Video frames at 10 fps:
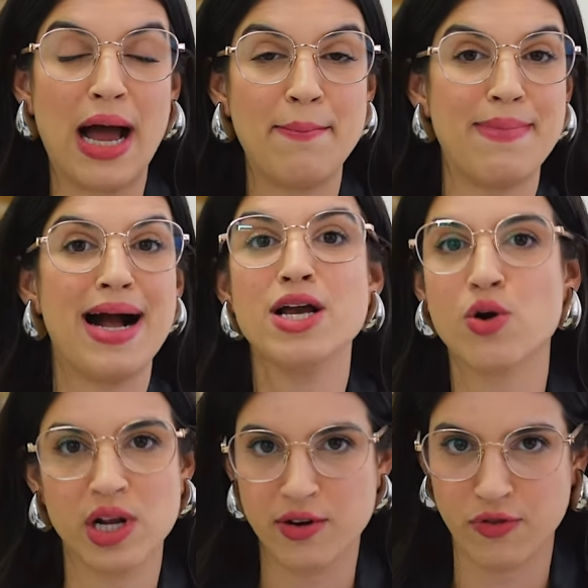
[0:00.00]
a
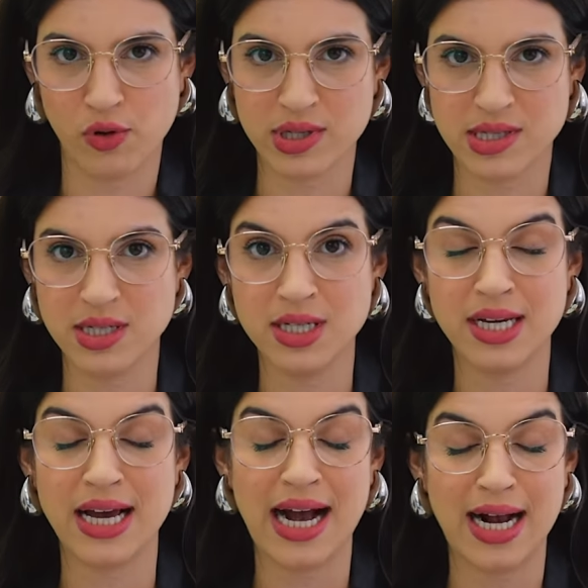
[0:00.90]
maioria for
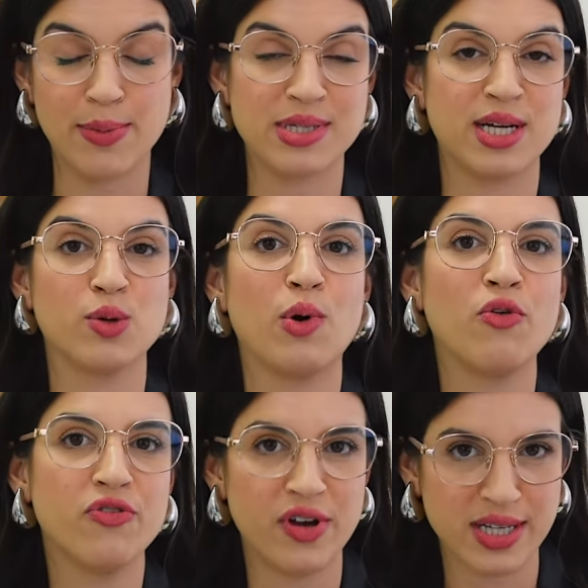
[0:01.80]
assim, acaba sendo uma
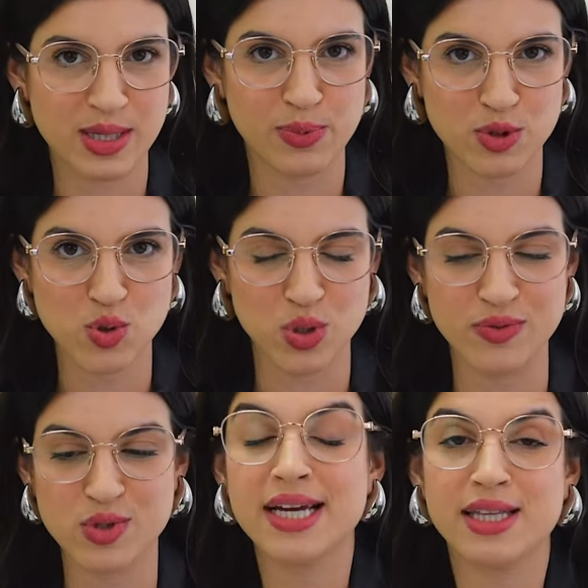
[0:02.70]
ofensa para os
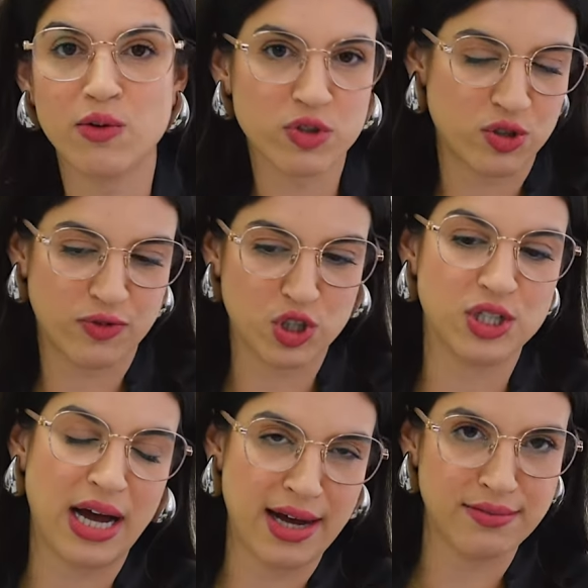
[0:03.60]
noivos. Então vou, vou, te
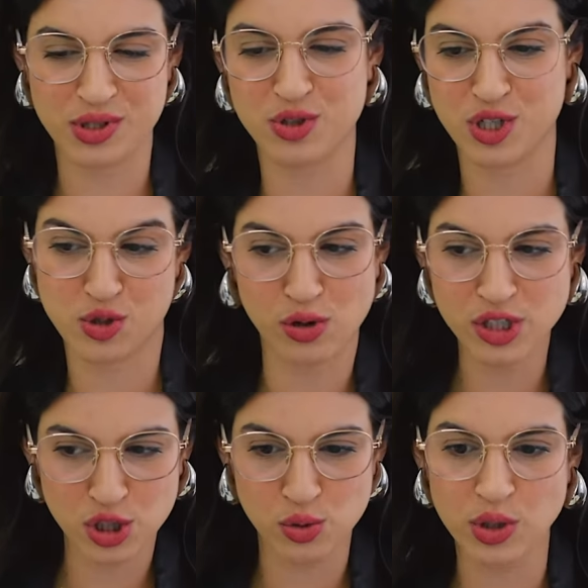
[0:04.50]
dar sugestões
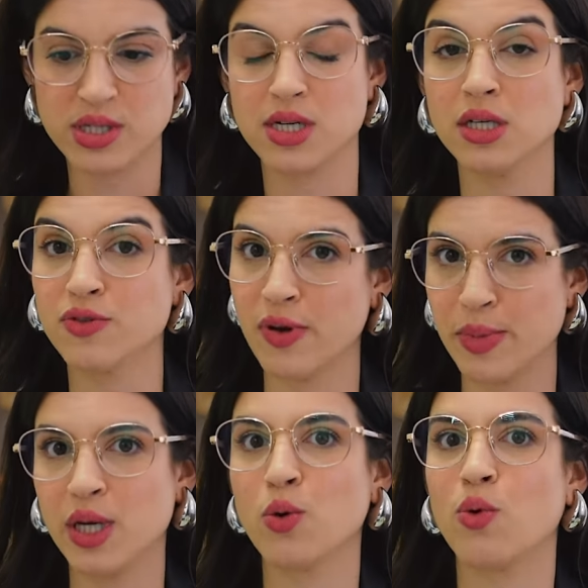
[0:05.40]
de looks, tanto
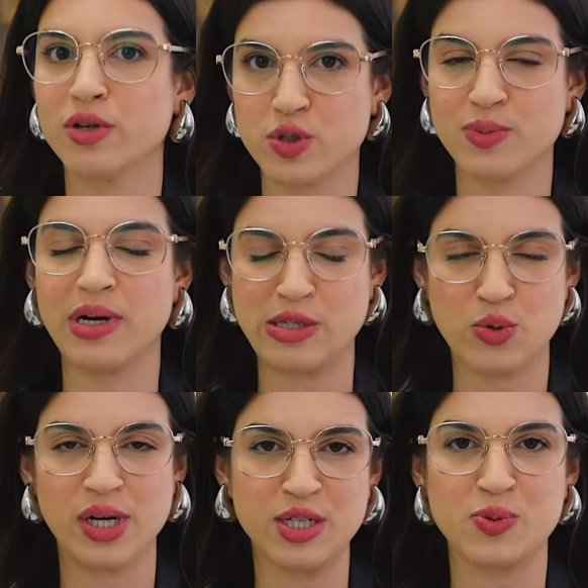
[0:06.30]
feminino quanto
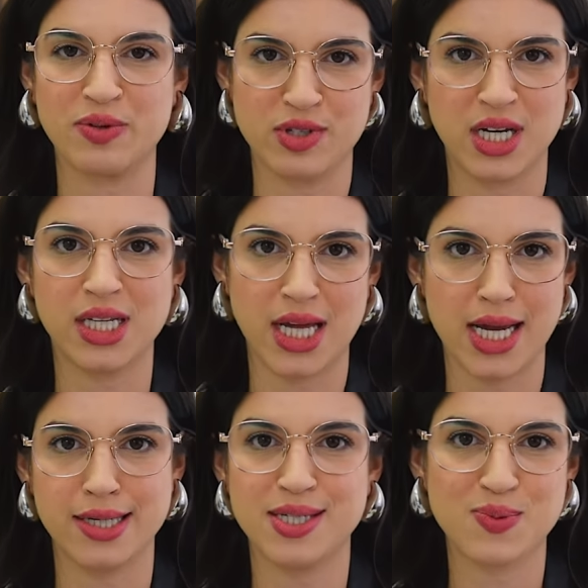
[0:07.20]
masculinos, para você que
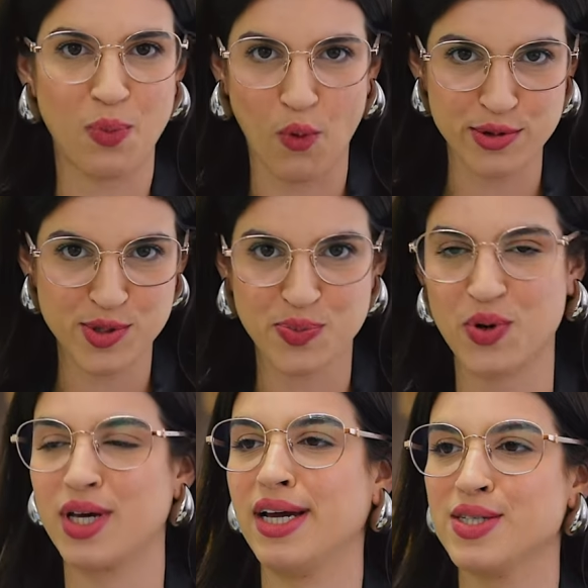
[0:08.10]
tem esposo,
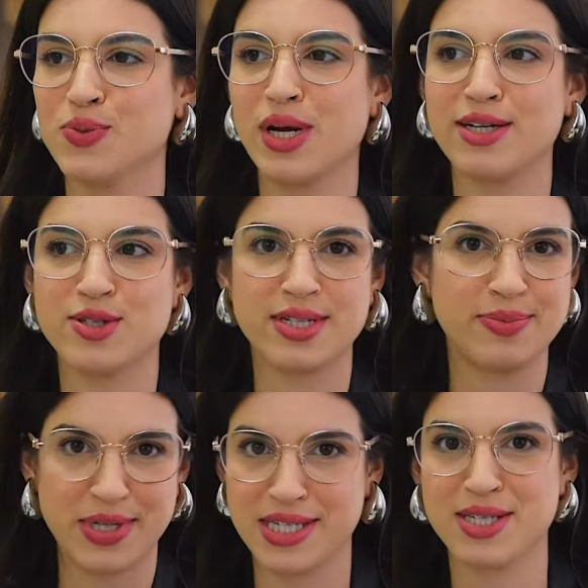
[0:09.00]
porque as mulheres
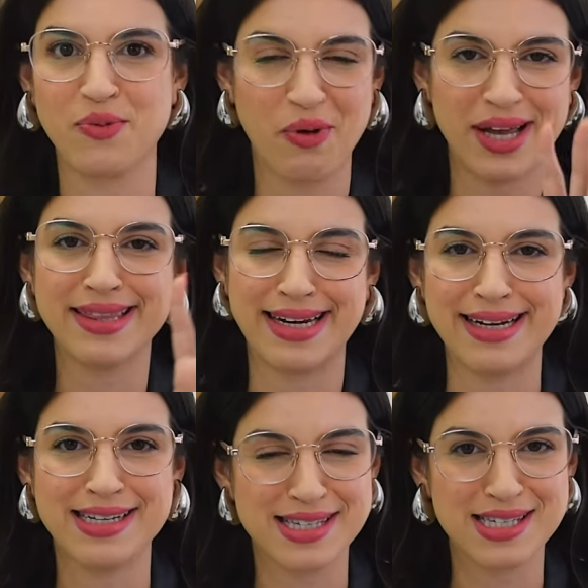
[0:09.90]
precisam entrar
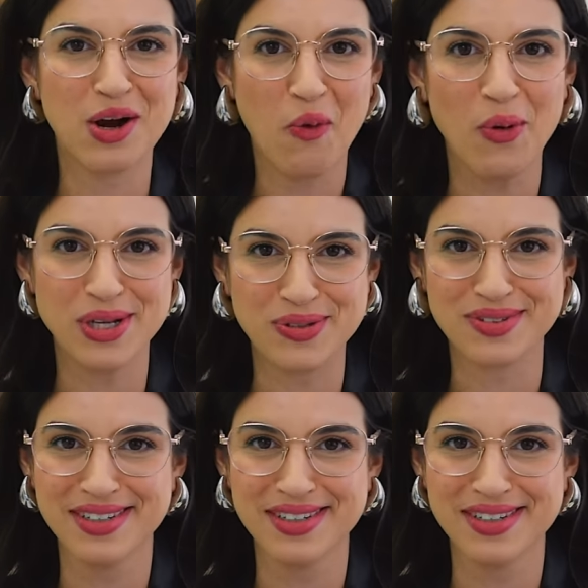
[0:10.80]
nesse circuito.